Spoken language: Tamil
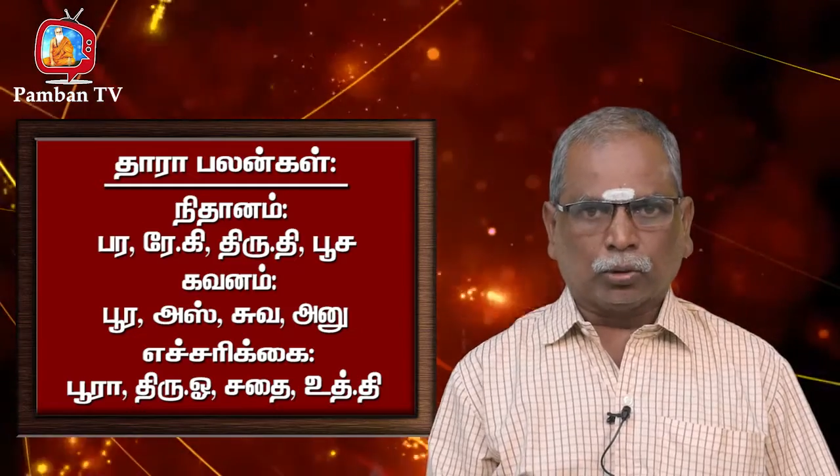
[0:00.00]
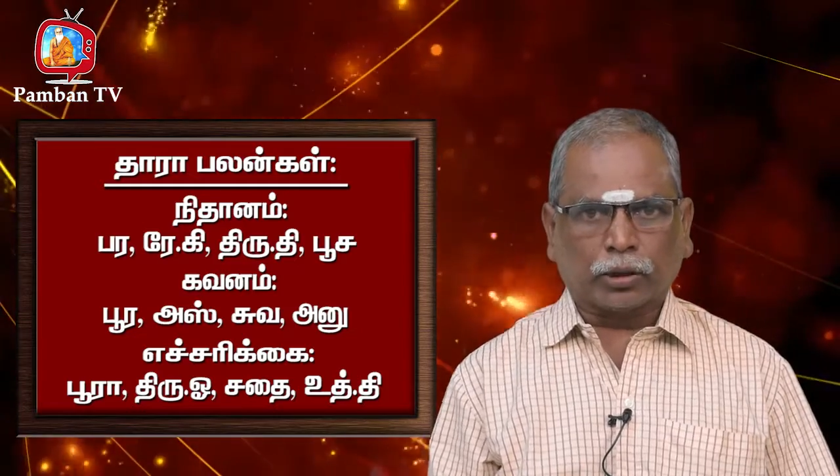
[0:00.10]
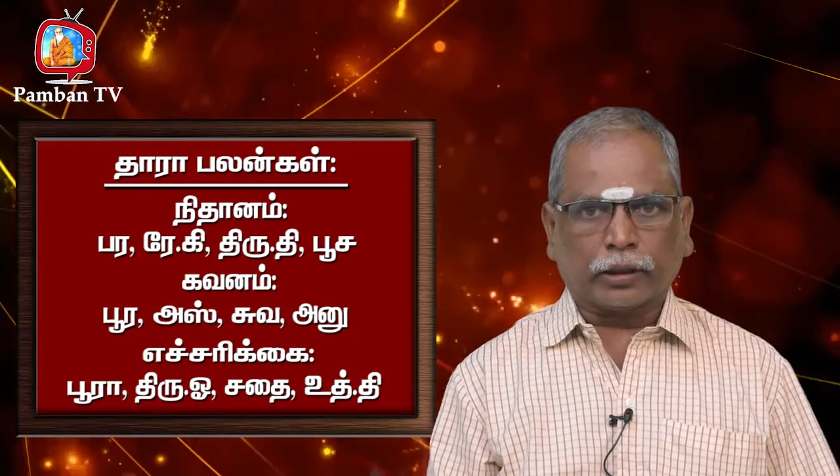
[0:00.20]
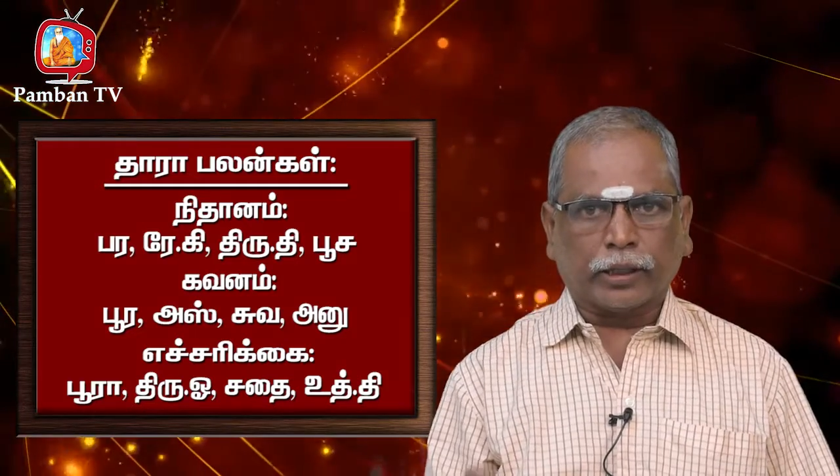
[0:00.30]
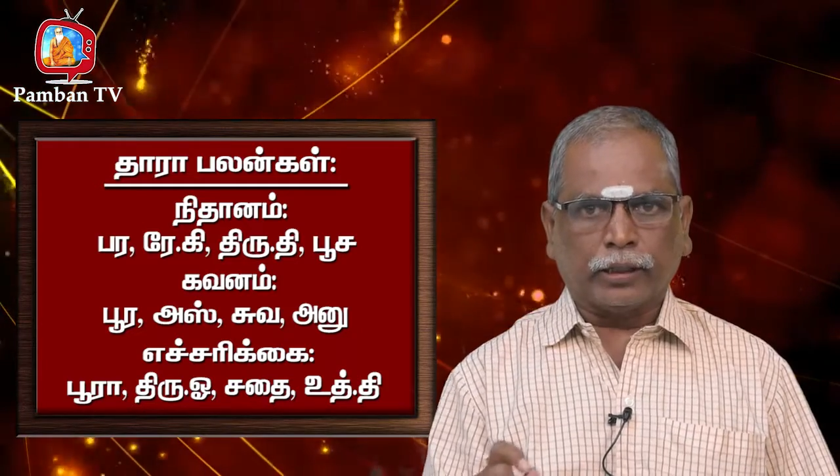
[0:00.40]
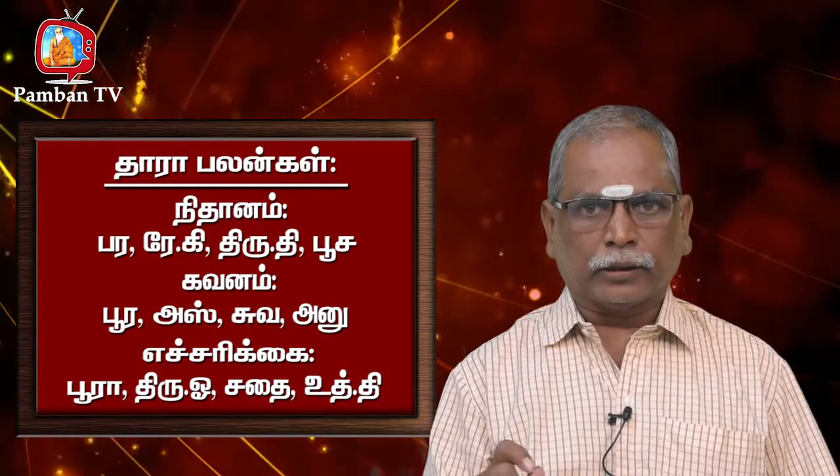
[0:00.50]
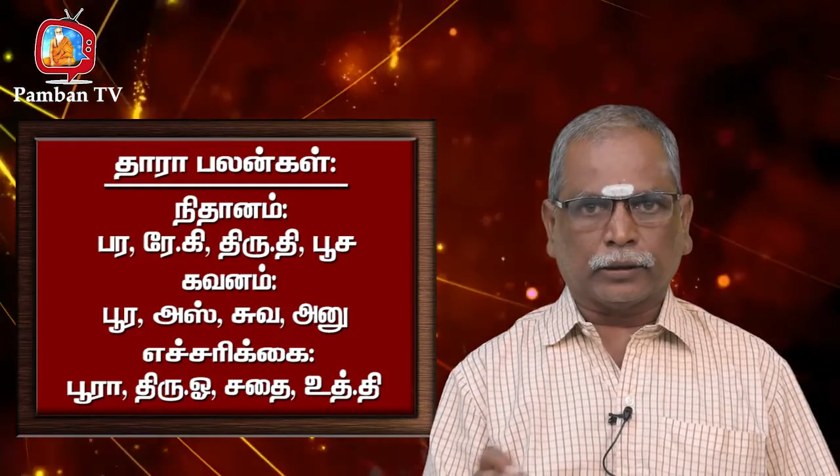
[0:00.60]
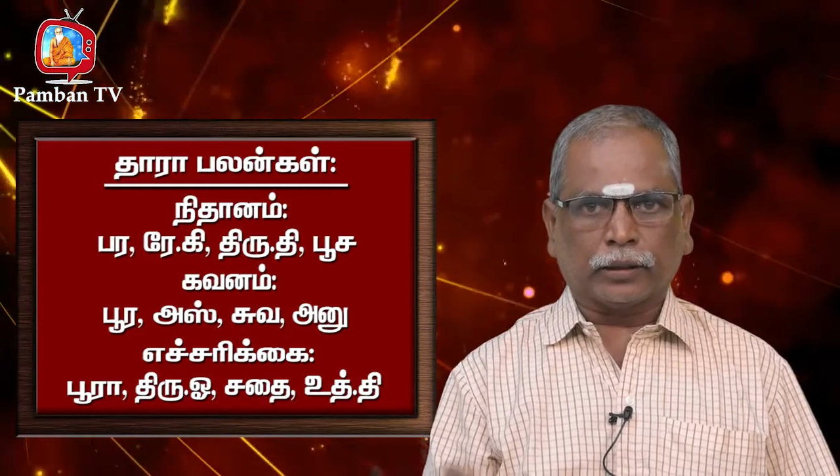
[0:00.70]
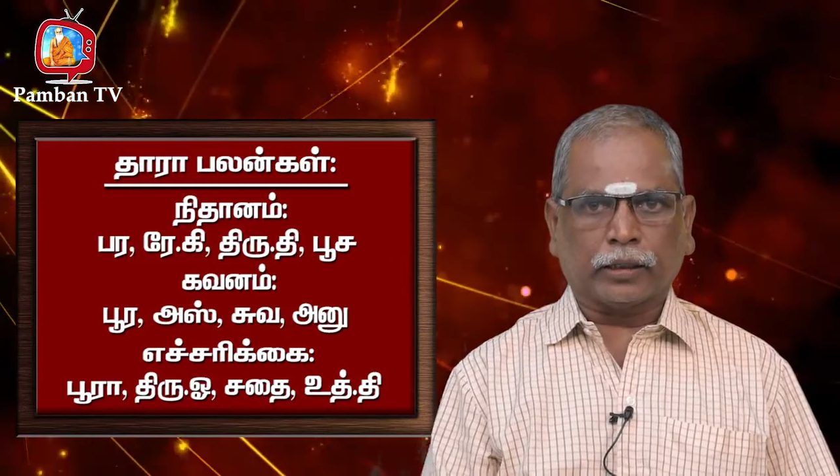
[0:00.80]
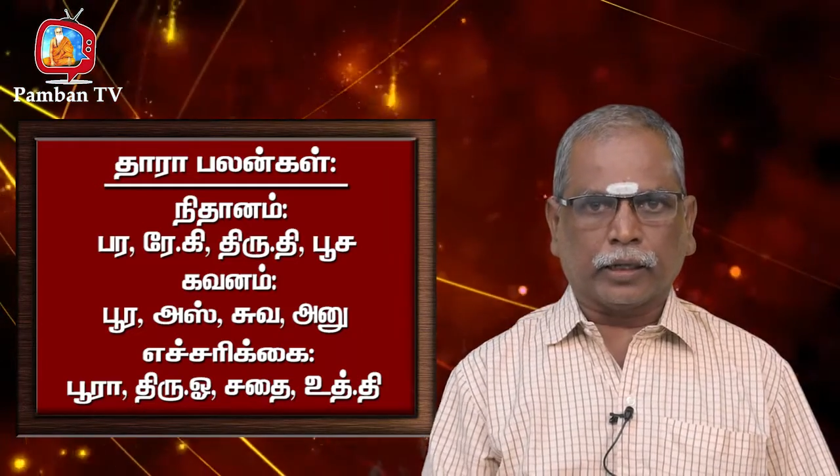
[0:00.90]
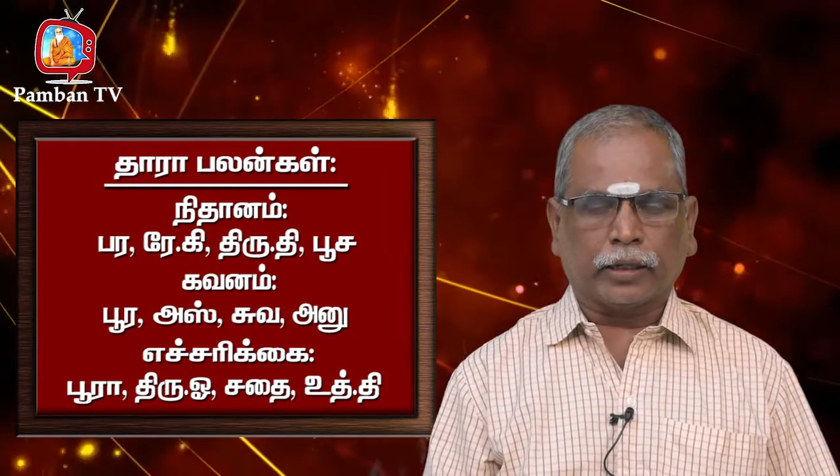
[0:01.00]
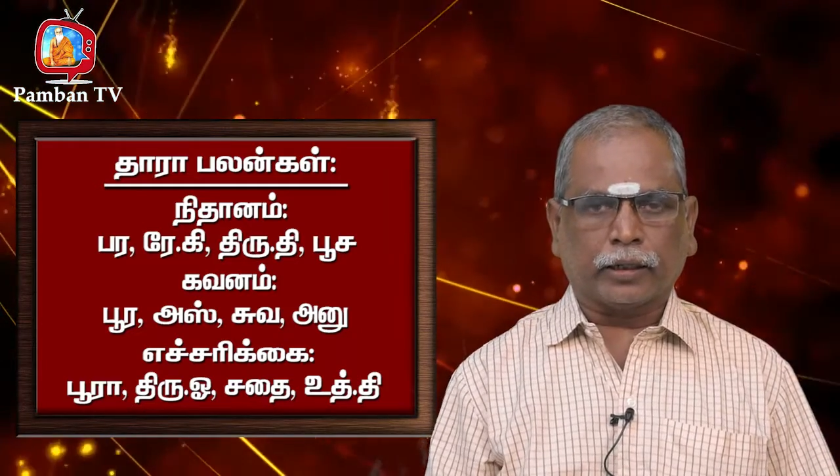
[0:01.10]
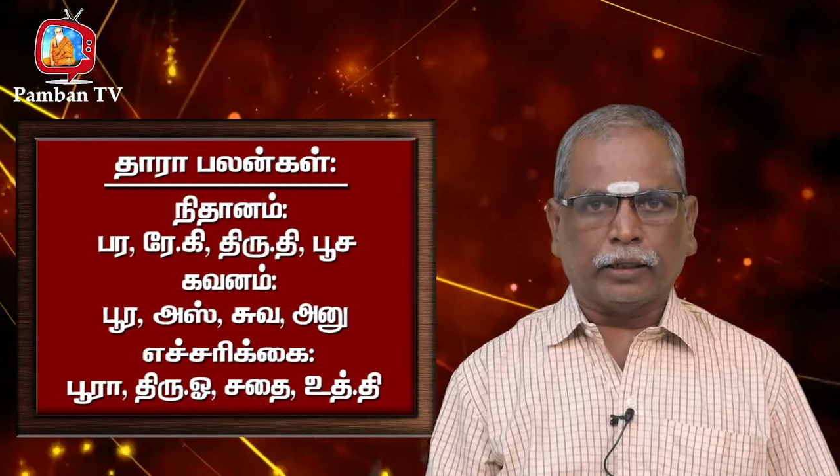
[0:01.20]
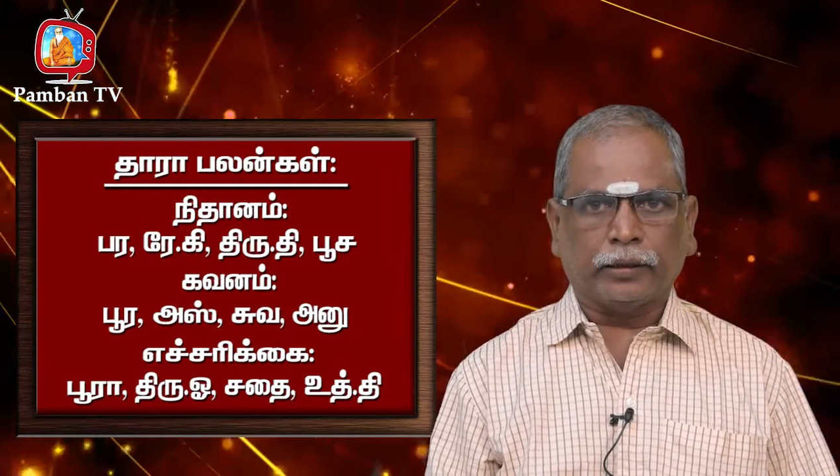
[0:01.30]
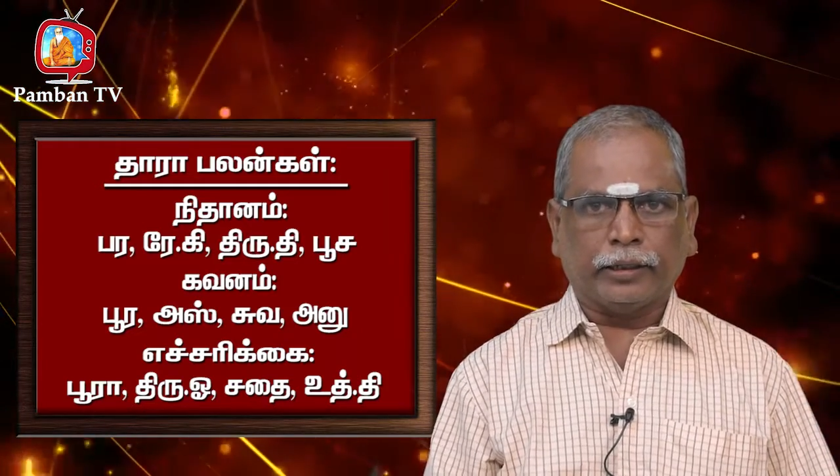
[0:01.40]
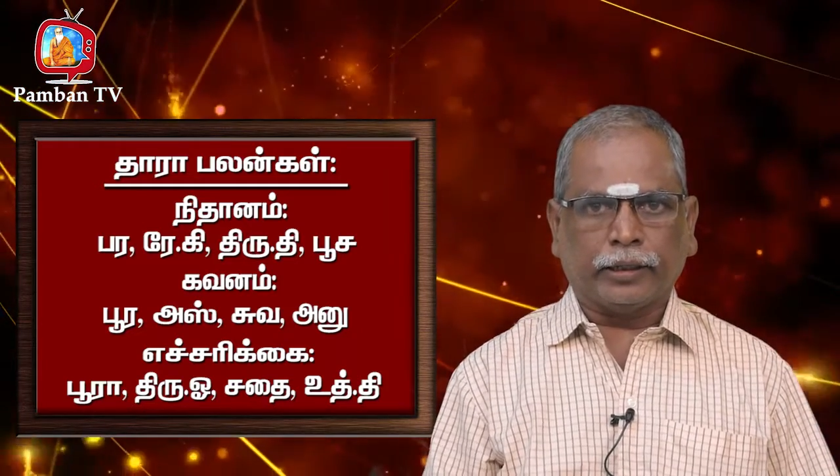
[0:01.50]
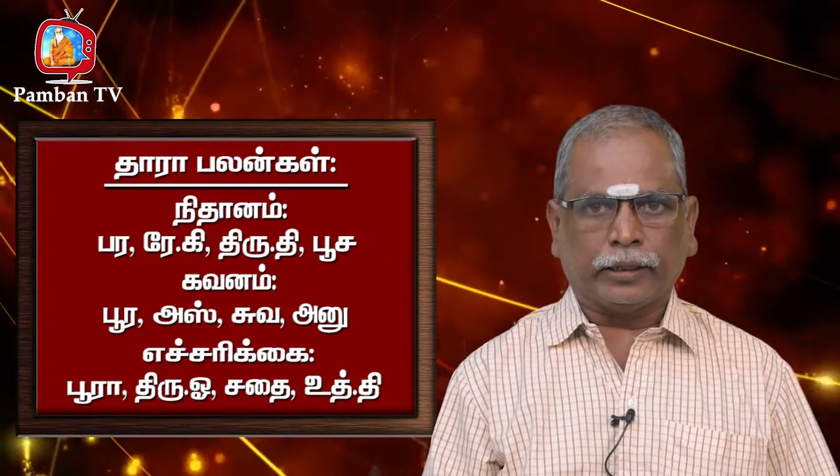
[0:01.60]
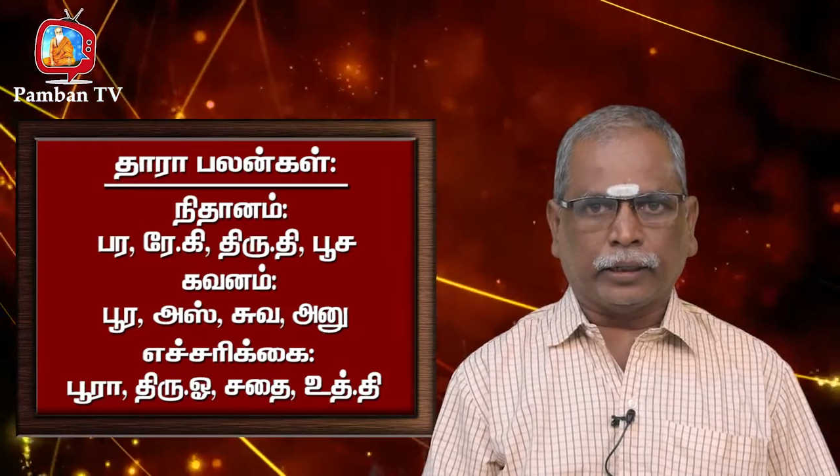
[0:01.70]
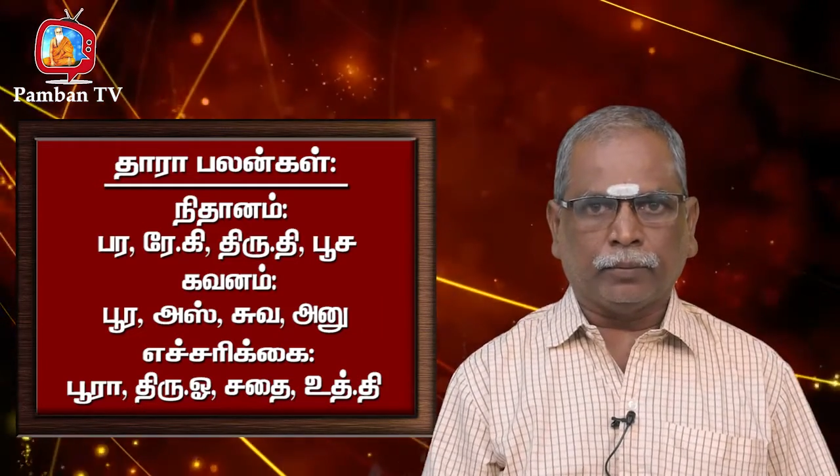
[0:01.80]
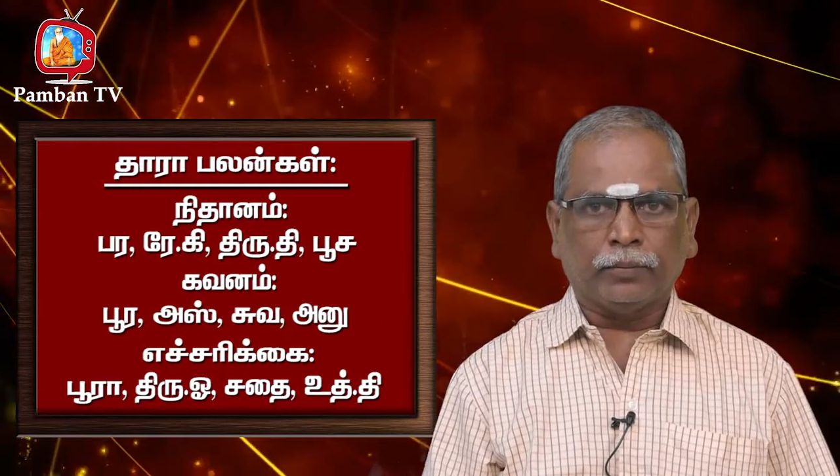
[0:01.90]
உத்திரட்டாய் நட்சத்திரக்காரர்கள்
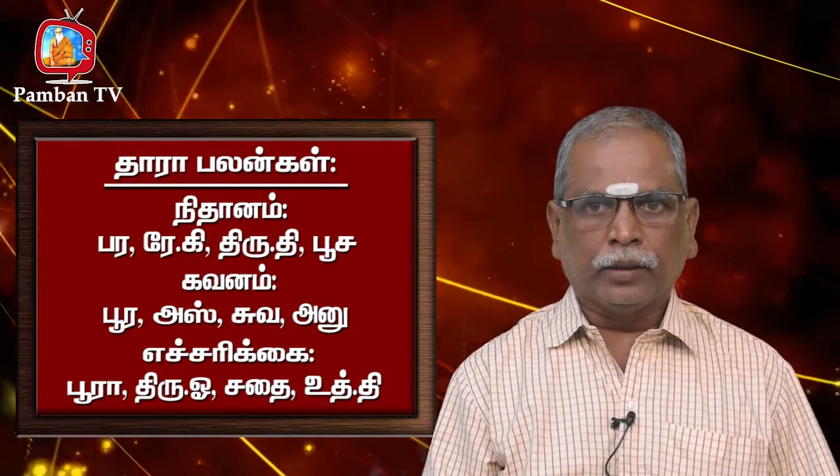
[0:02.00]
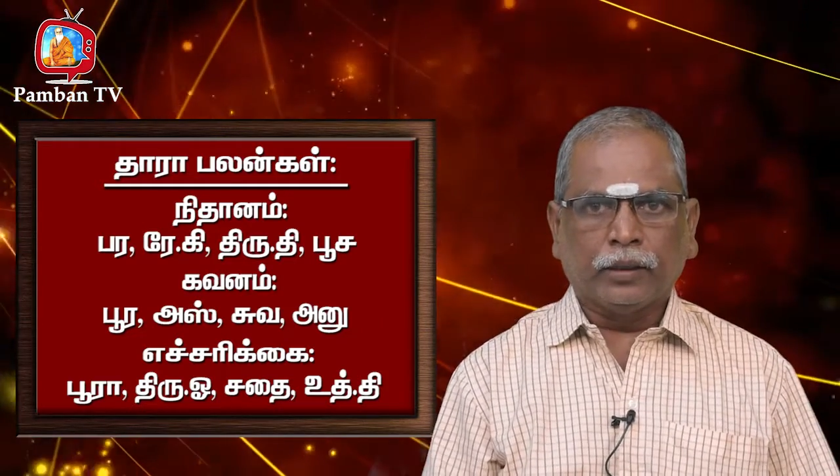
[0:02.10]
இன்றைய தினம்